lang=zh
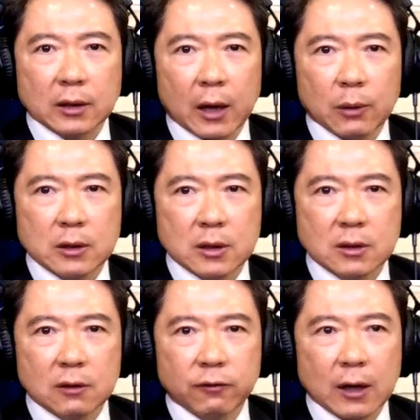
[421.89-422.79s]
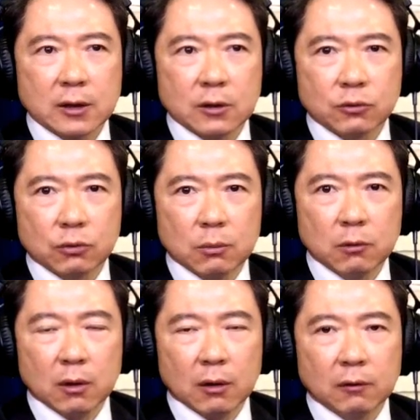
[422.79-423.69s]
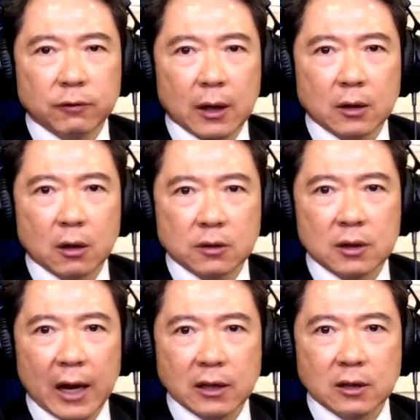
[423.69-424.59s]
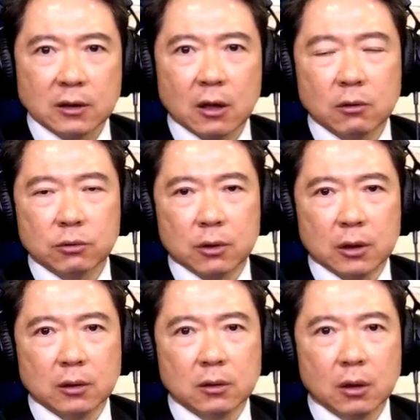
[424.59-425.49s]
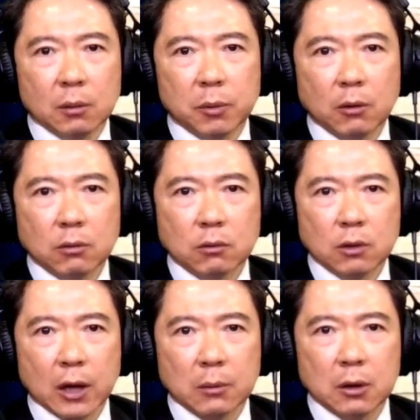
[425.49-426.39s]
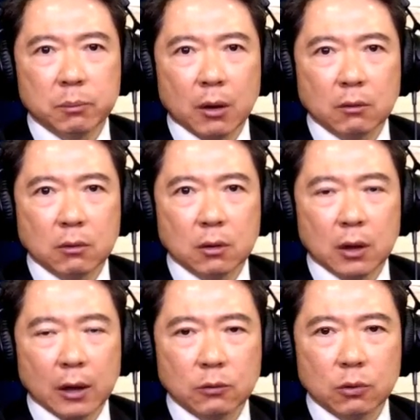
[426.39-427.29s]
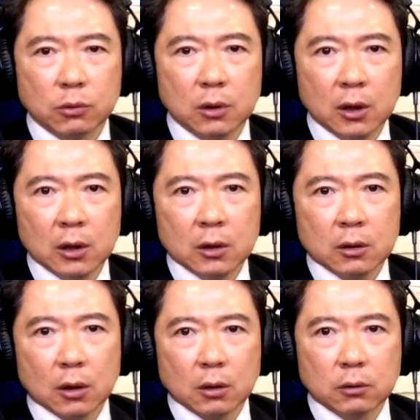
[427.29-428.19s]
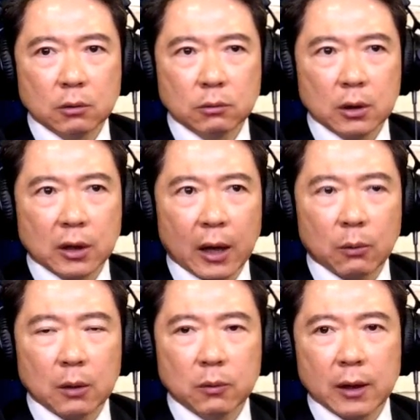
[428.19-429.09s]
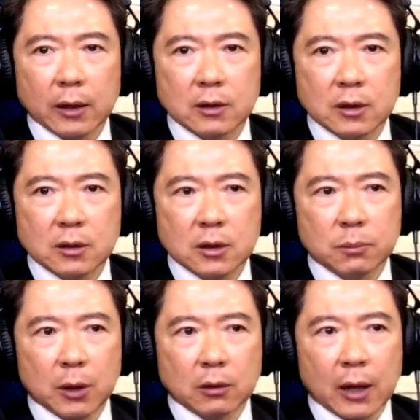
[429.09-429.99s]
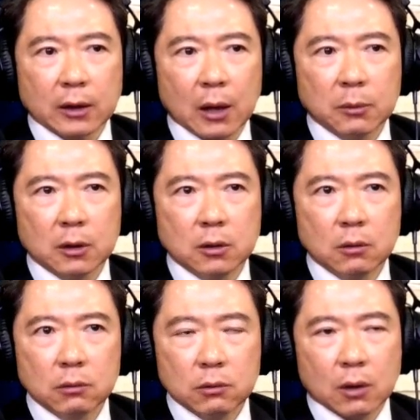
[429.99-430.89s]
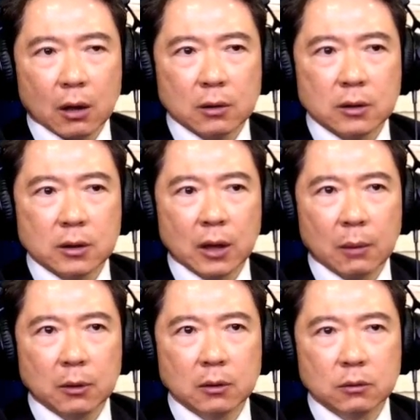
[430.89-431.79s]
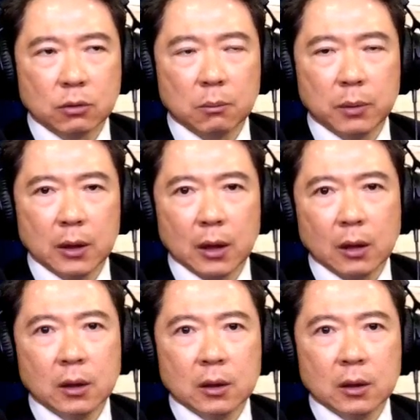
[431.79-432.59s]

台湾经济发展琢磨啊，反而倒是蓝营的候选人，好，包括郭台铭，包括韩国瑜。呃，都对台湾未来的经济表达他们的忧虑，好，以及他们准备